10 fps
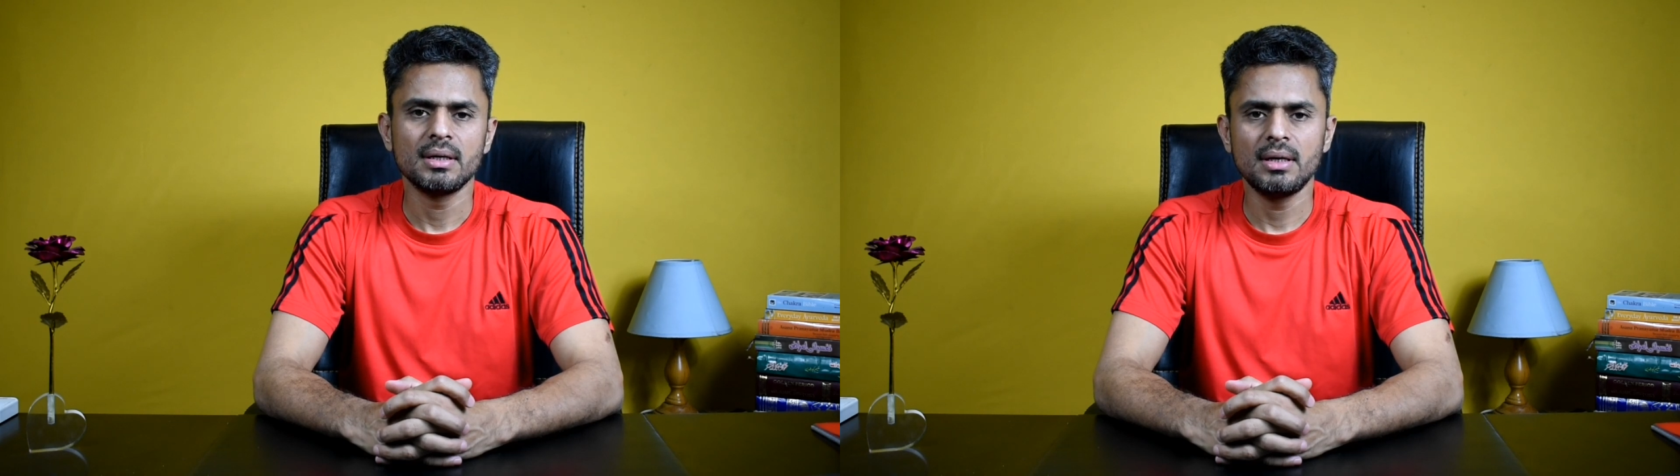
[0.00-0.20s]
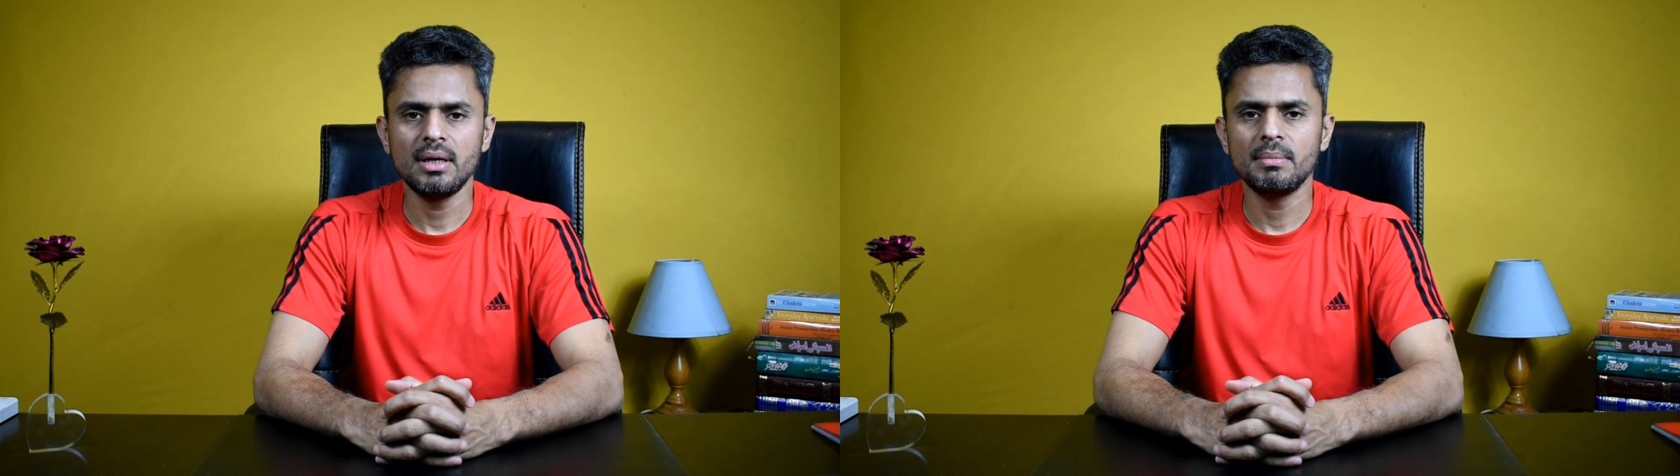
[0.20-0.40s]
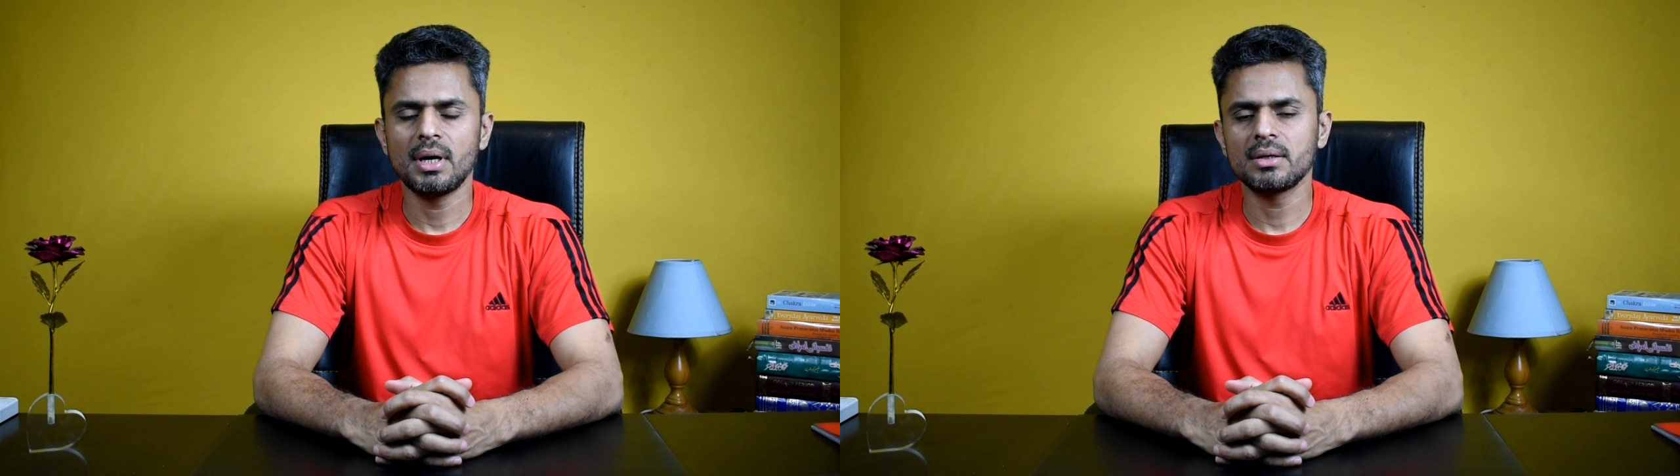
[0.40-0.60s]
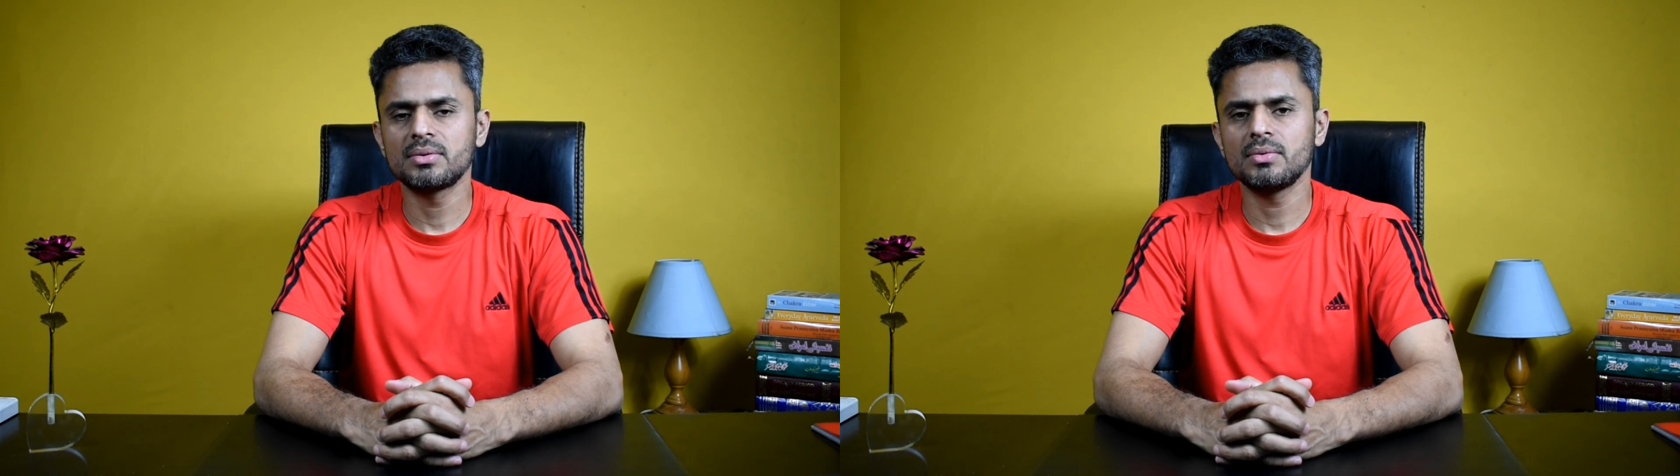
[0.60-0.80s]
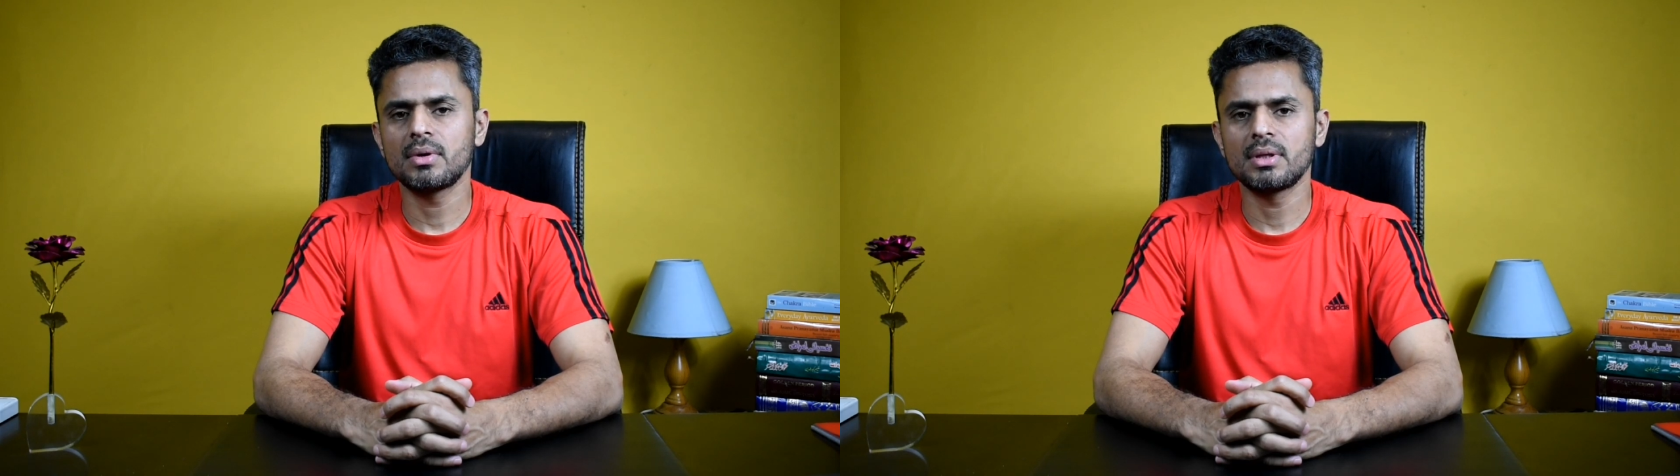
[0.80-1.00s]
कील
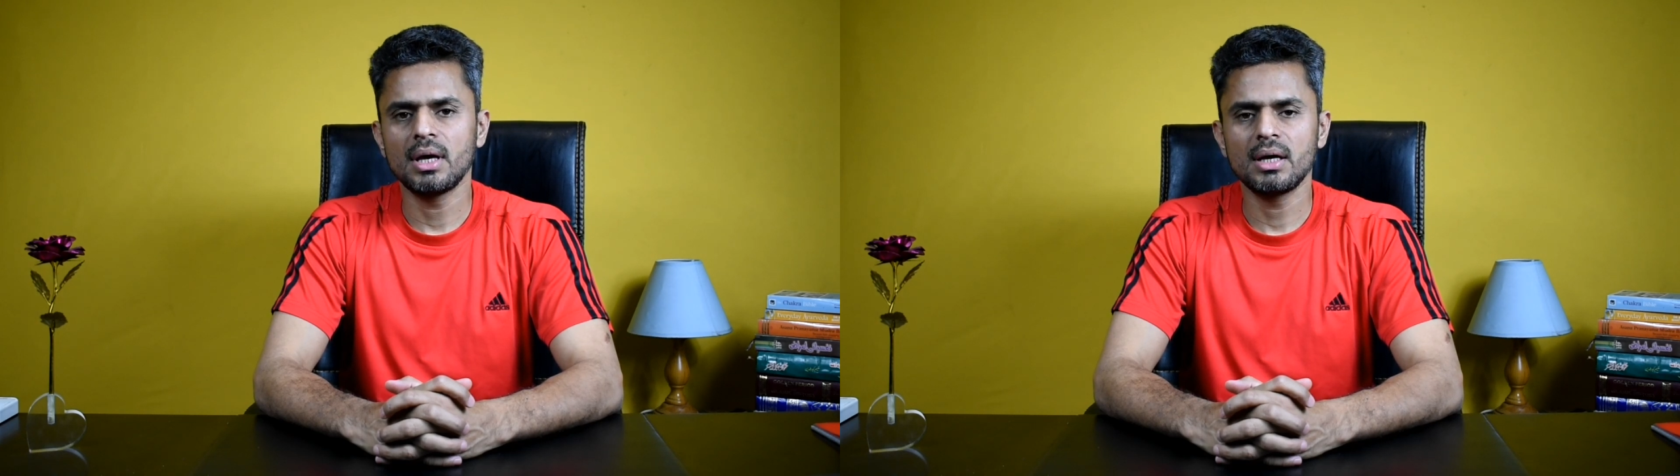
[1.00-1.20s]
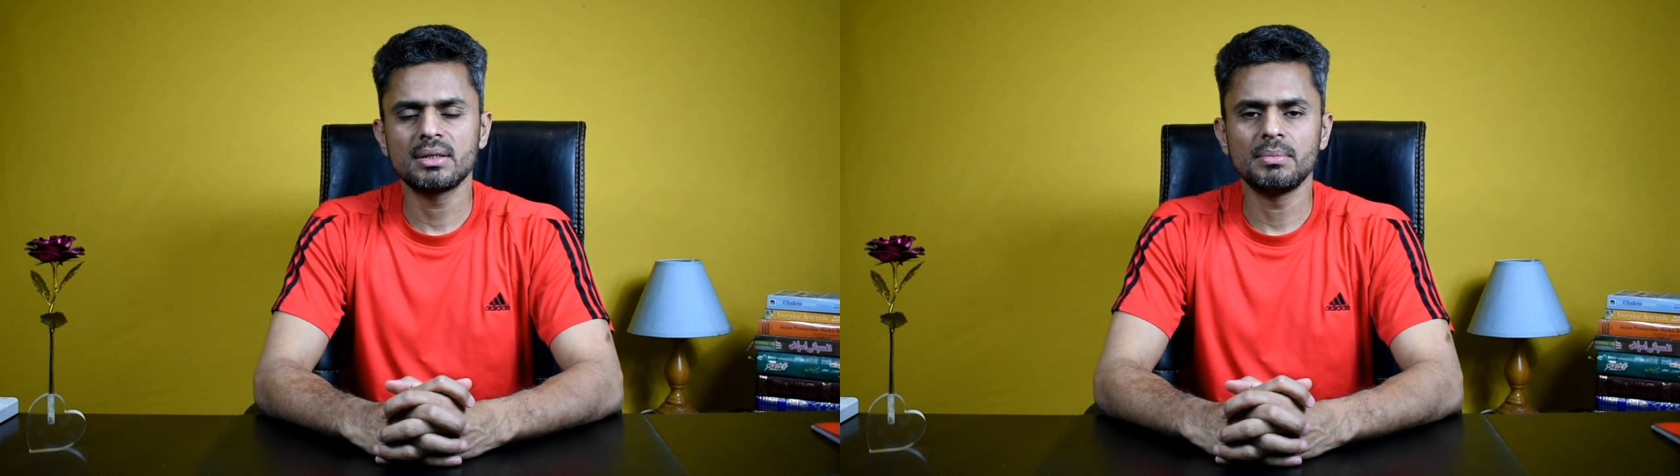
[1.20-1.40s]
महासों और दाग